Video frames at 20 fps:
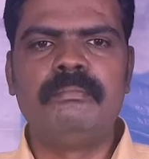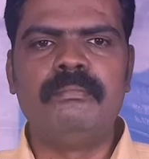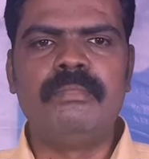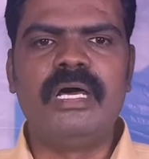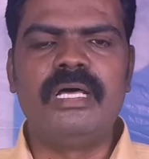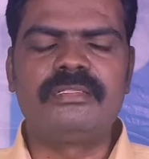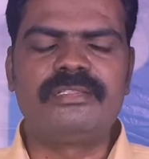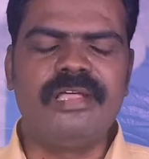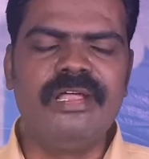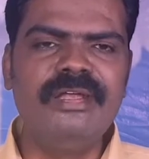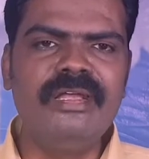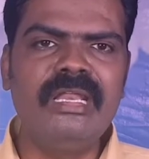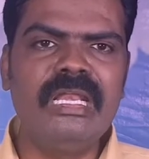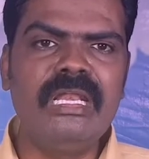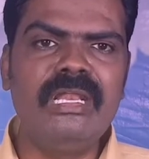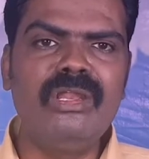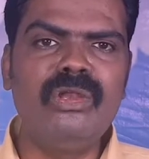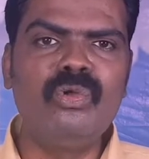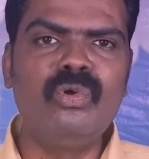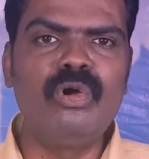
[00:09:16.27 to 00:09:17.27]
మా
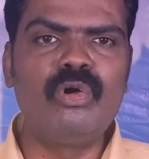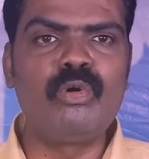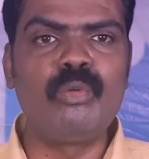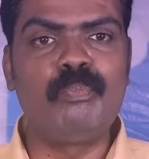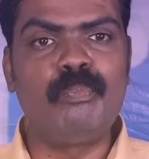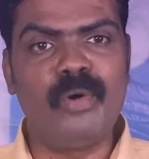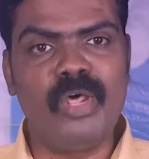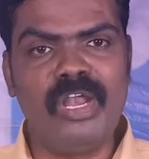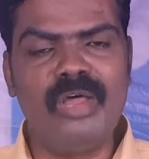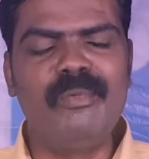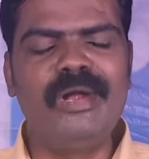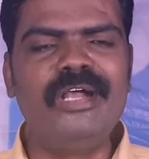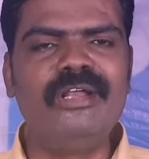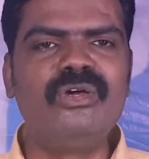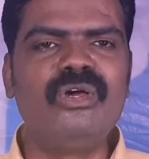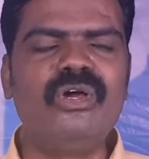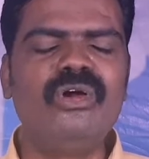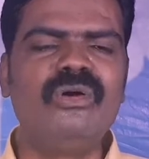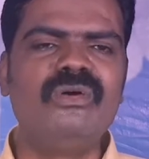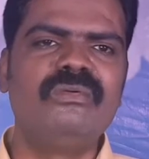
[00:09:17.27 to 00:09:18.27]
తండ్రిని నువ్వు
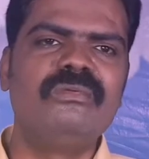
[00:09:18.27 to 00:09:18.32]
పొలమడుగు